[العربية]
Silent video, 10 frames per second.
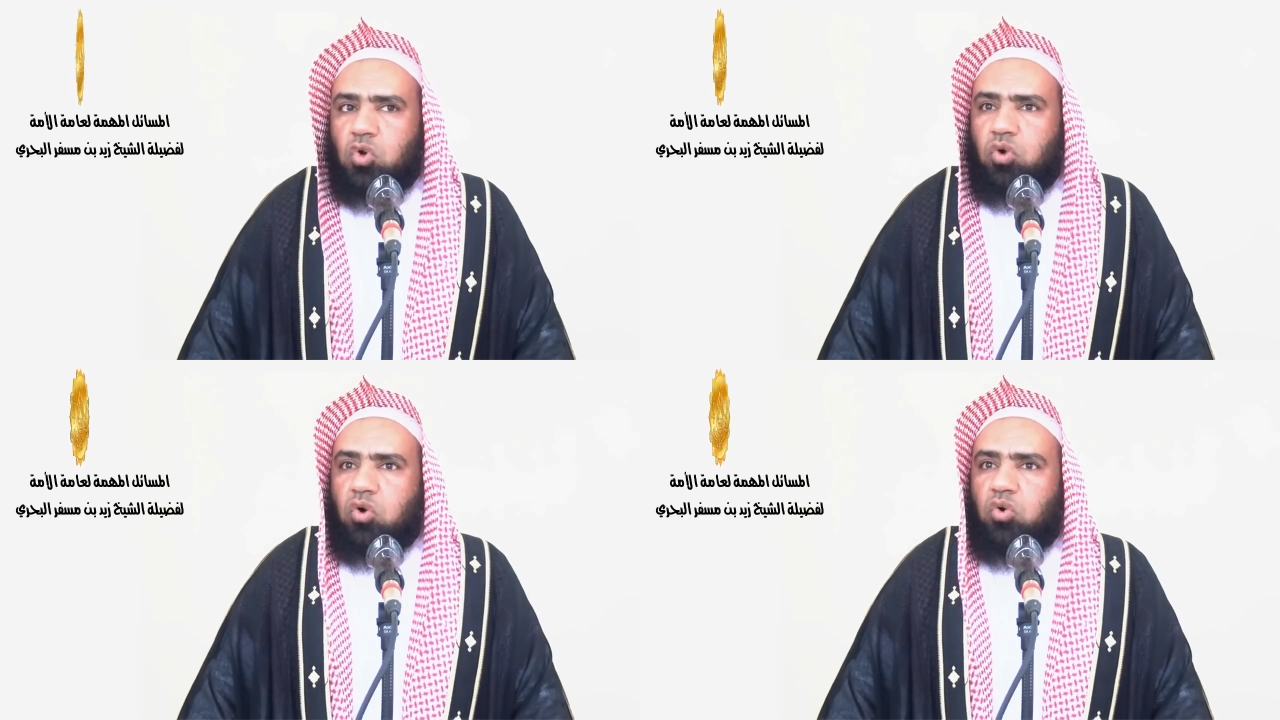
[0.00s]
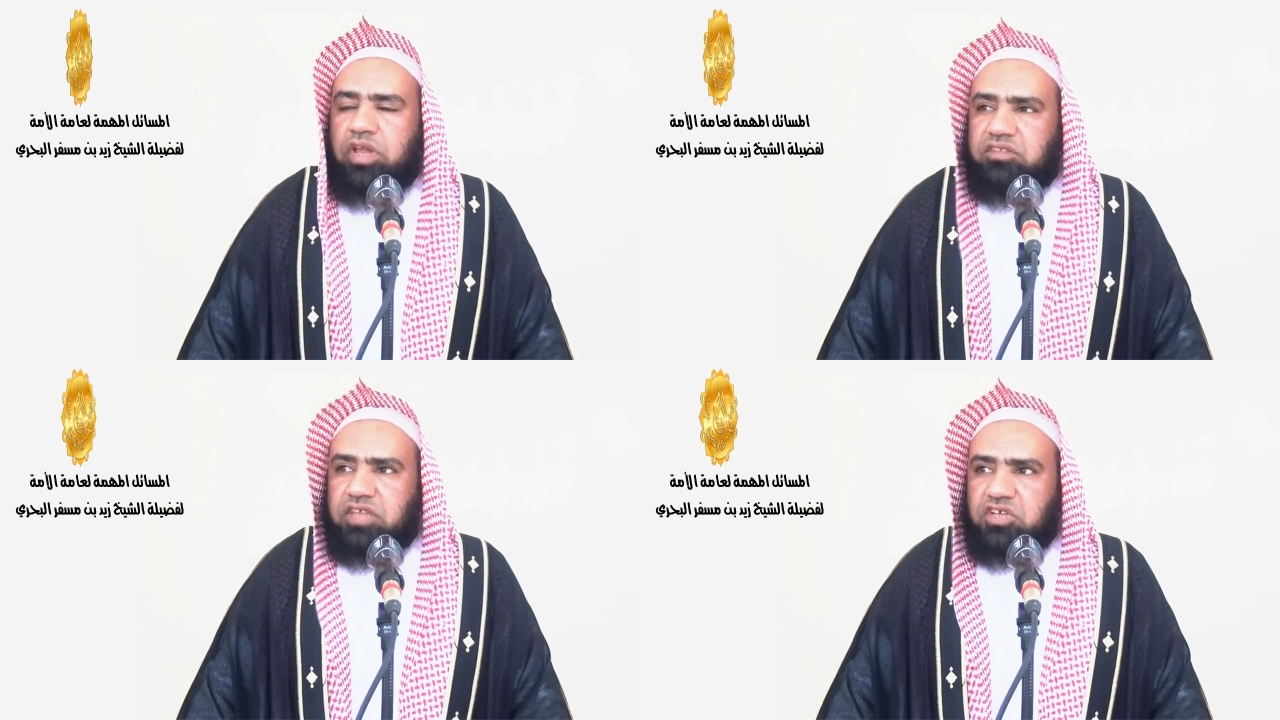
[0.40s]

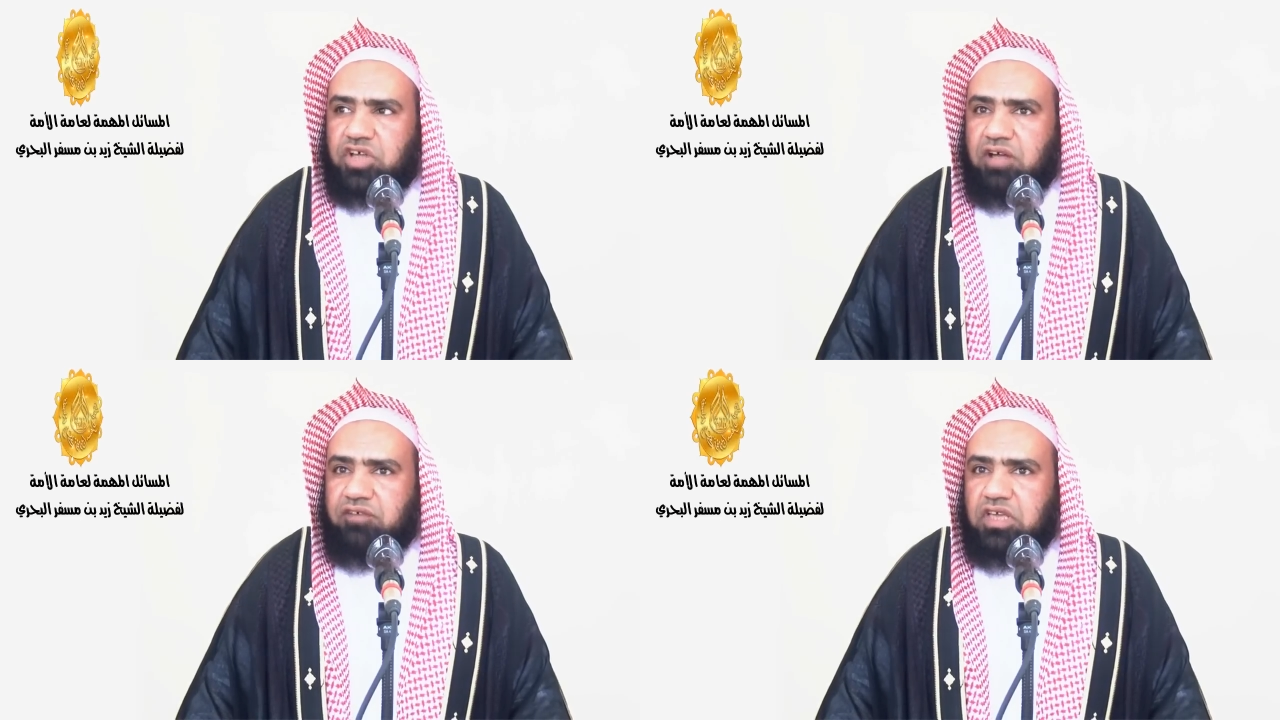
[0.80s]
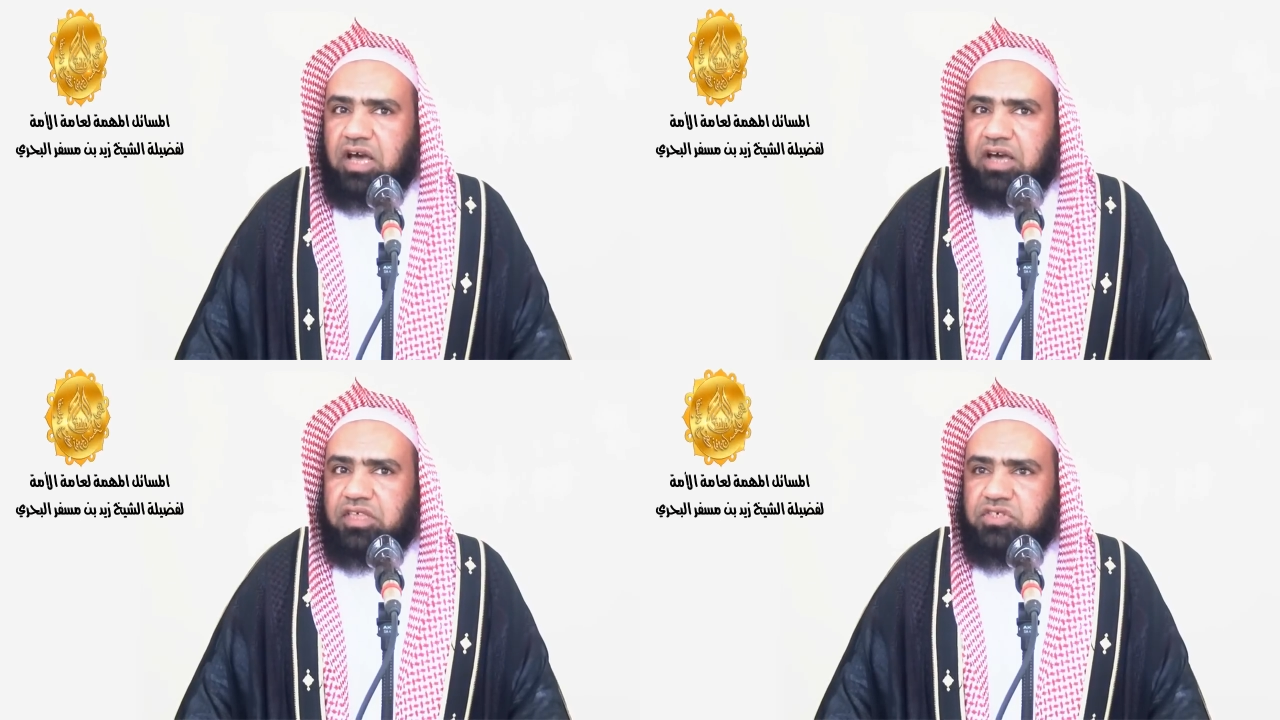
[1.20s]
وهنا انتشر في
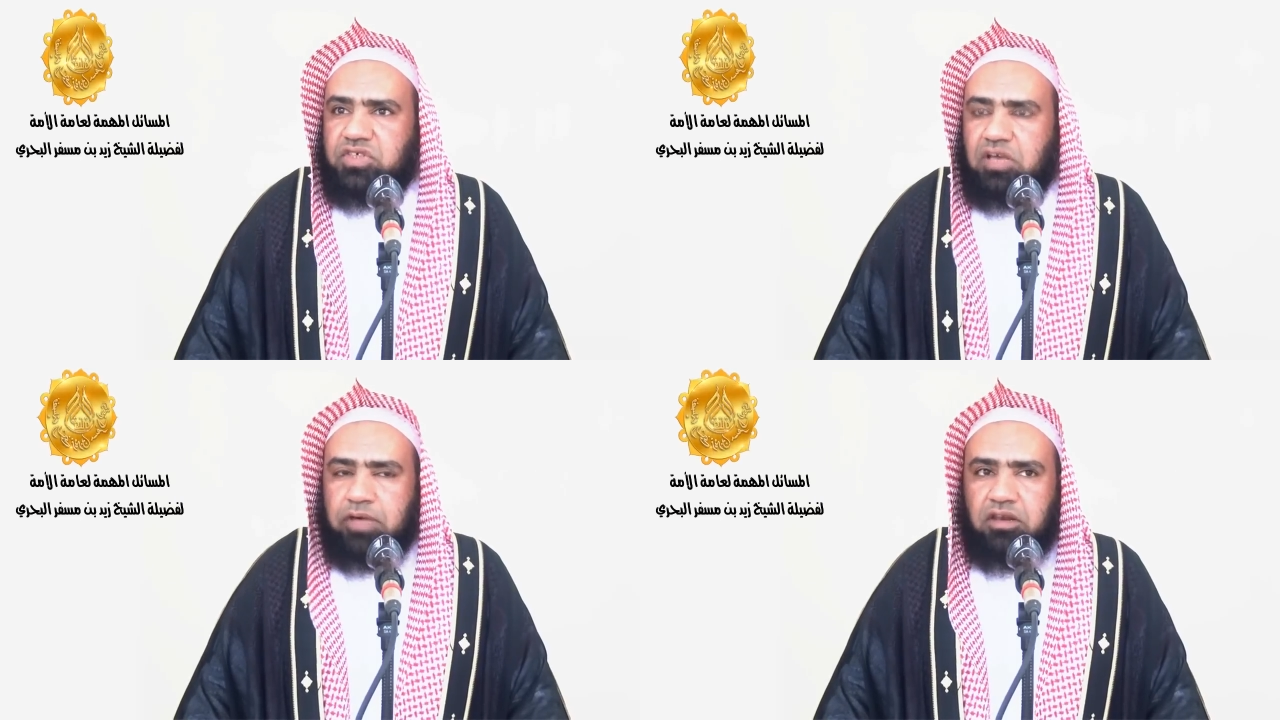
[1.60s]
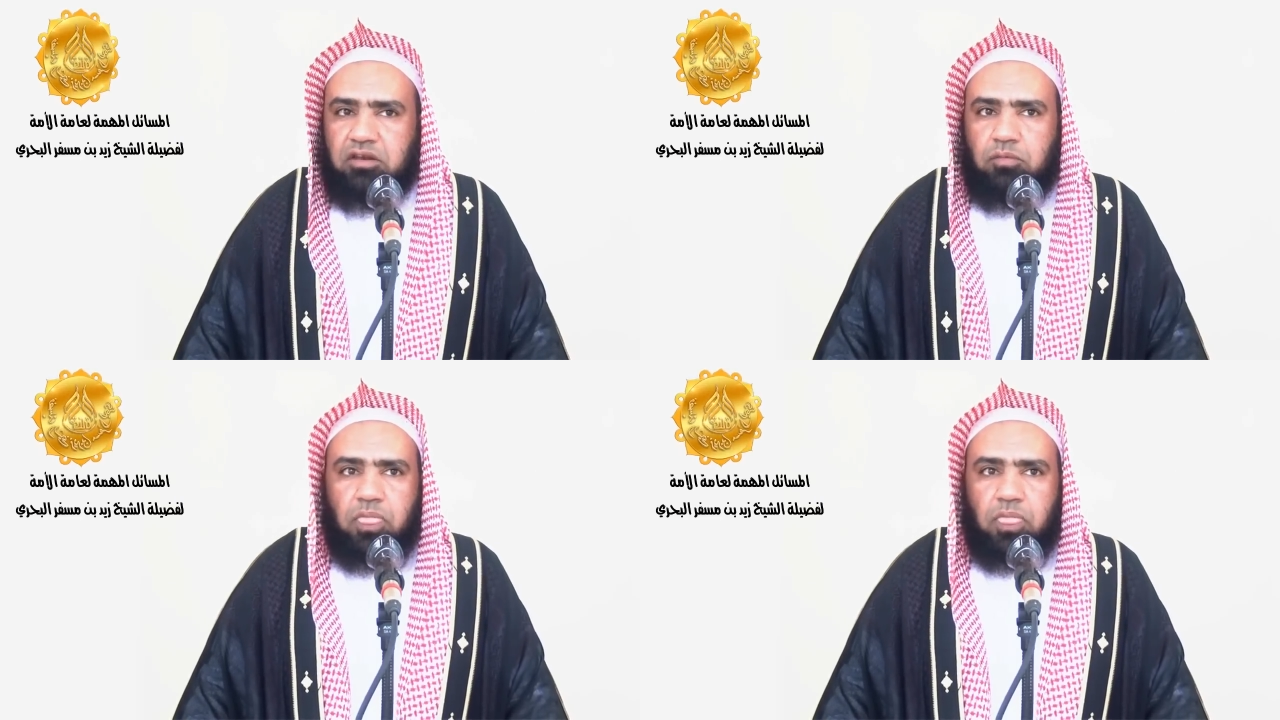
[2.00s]
هذا الزمن